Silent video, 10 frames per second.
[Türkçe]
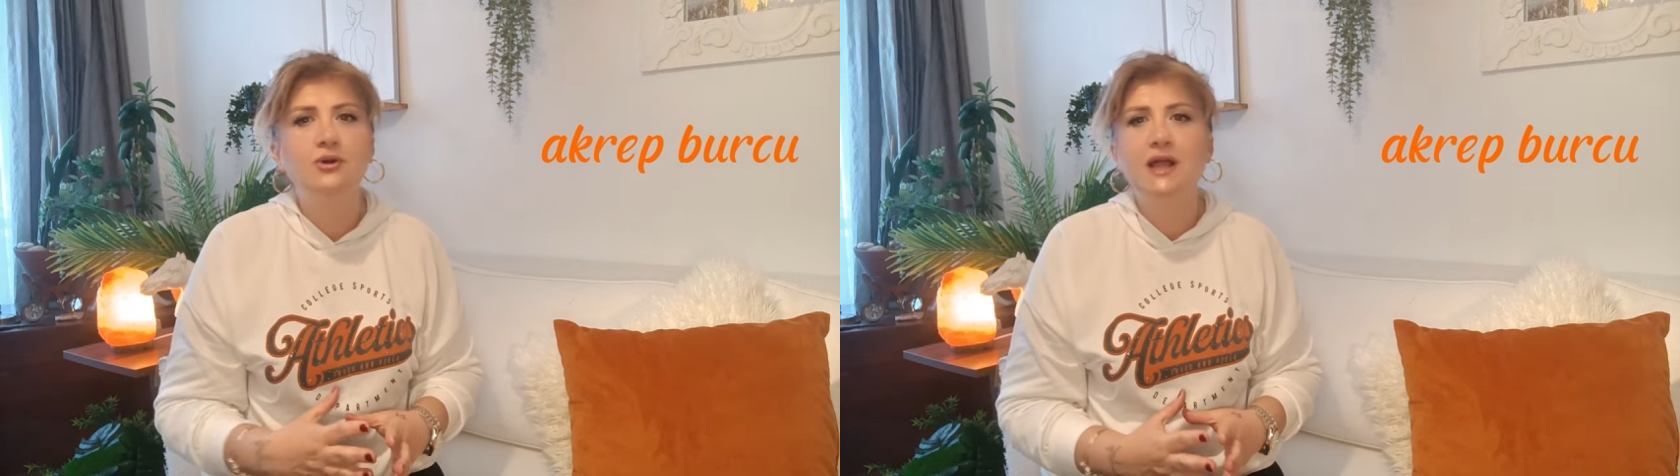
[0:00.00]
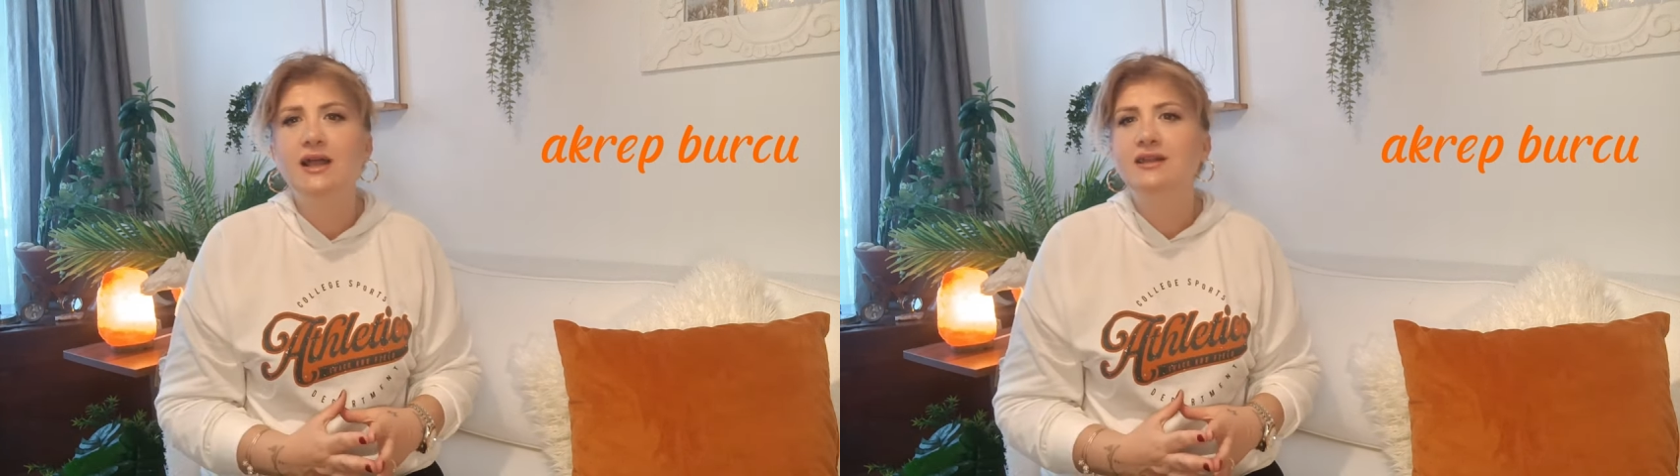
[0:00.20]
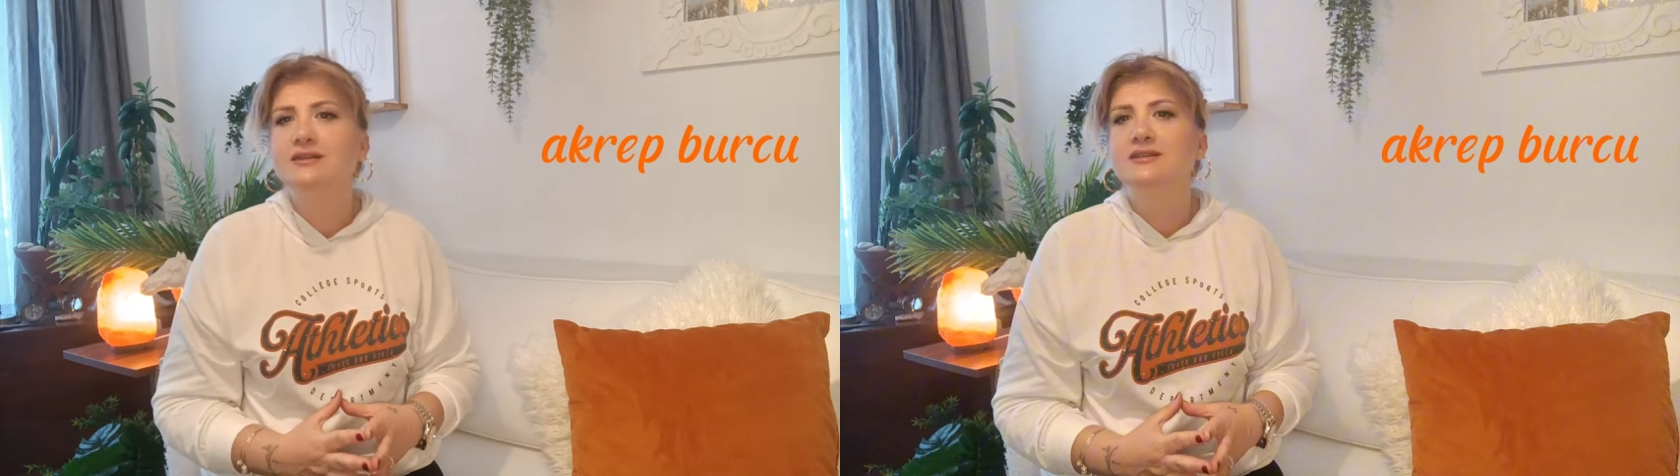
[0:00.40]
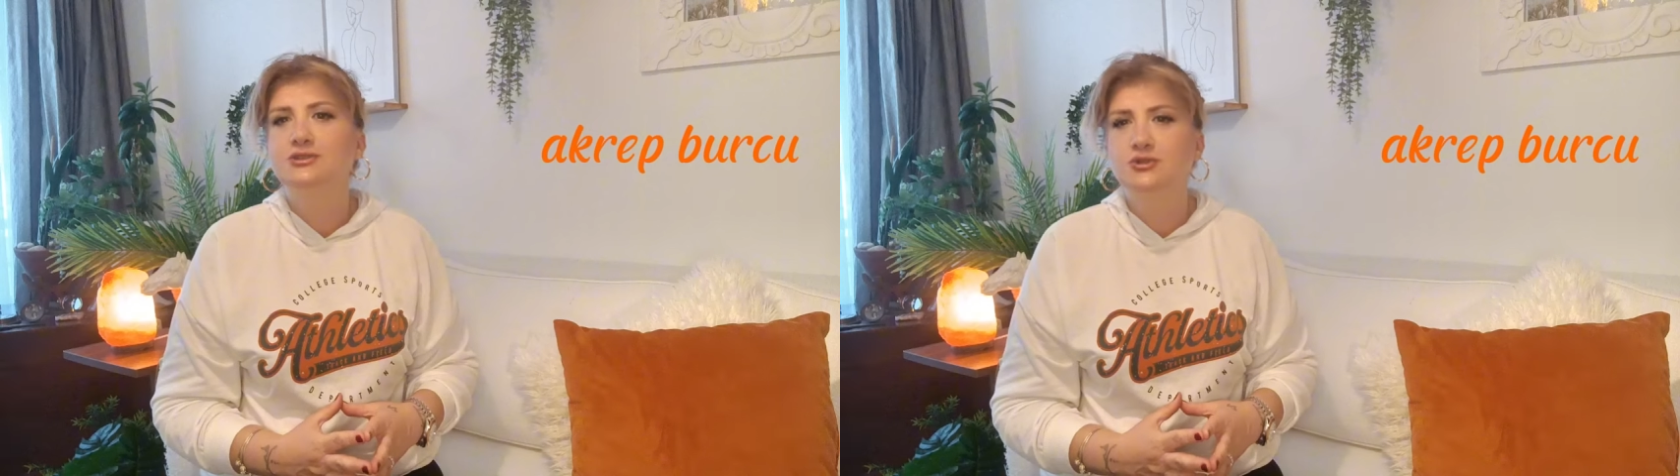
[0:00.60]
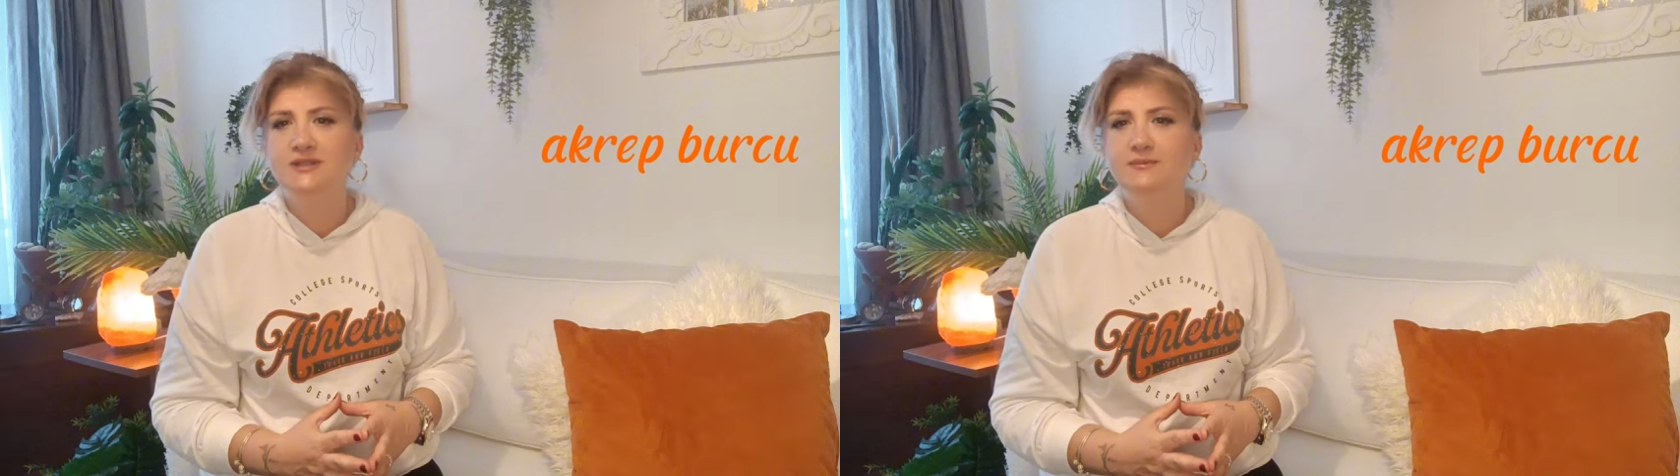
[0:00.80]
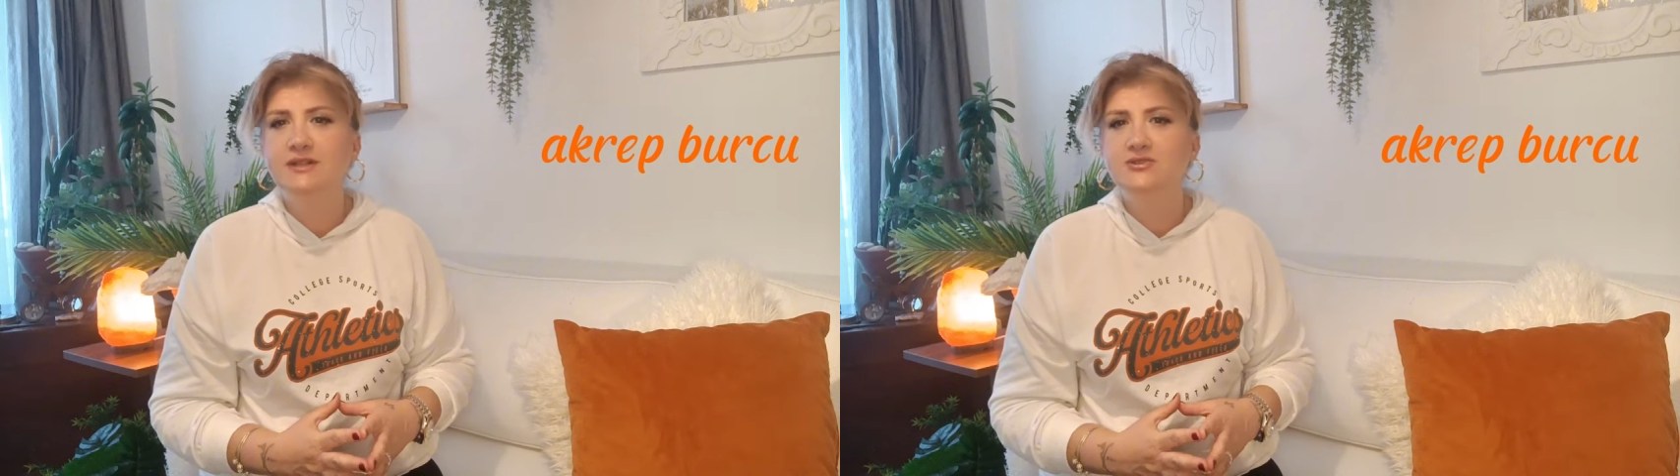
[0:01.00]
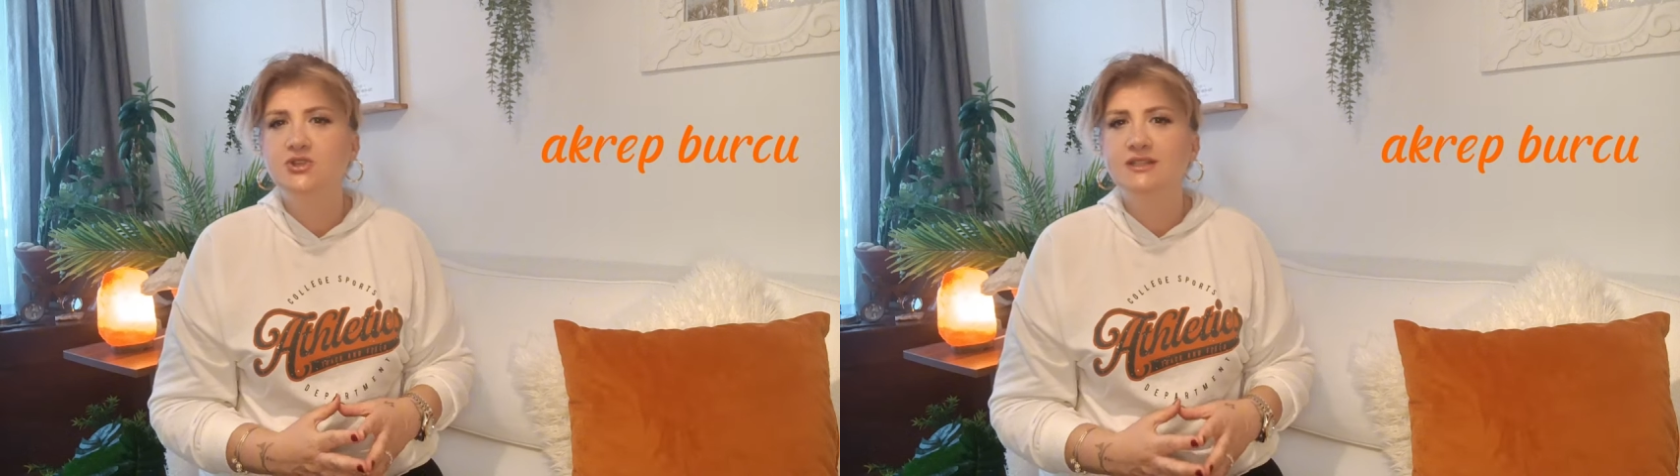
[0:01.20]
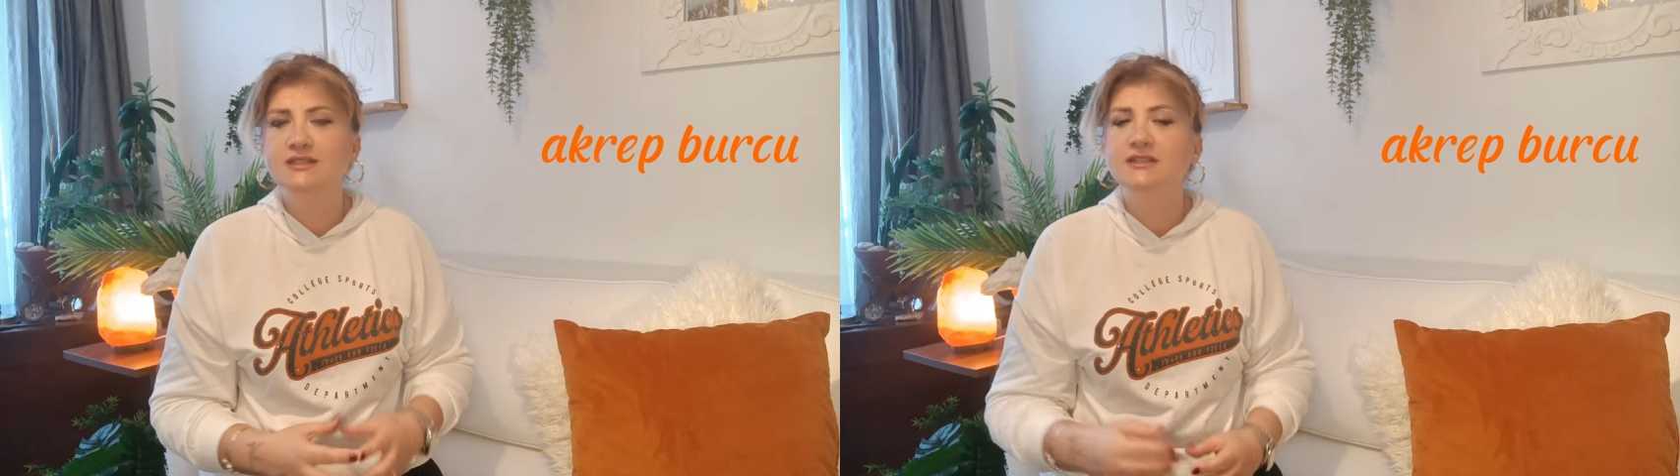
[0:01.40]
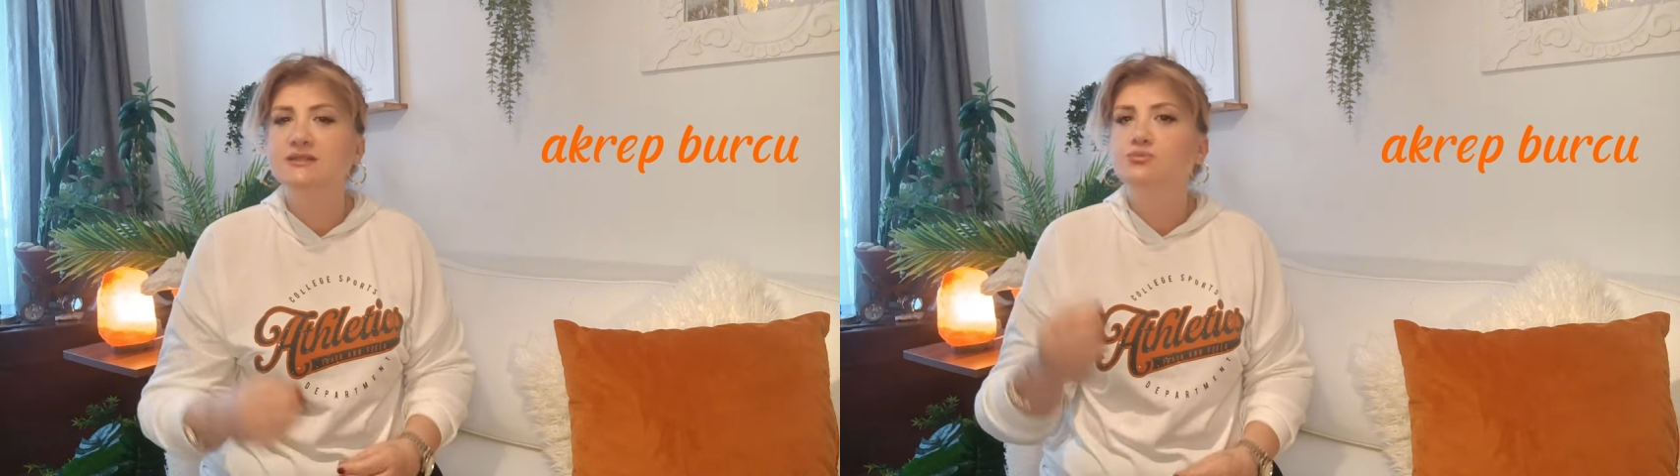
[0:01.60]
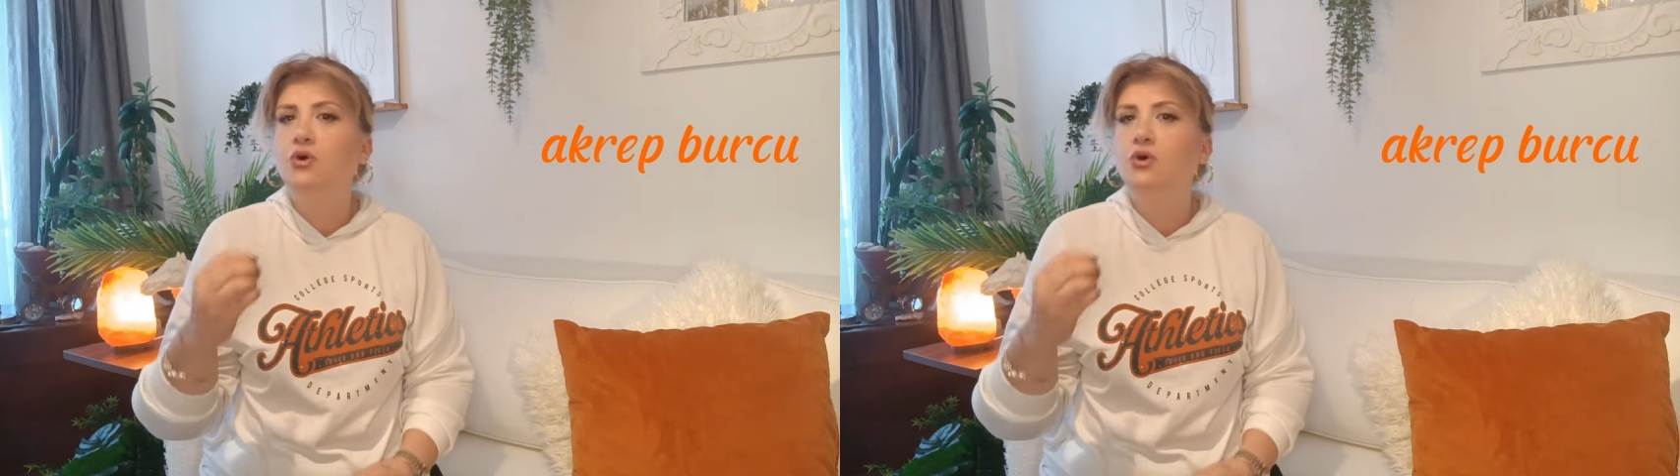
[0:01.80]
kolaylıkla çözebileceksiniz.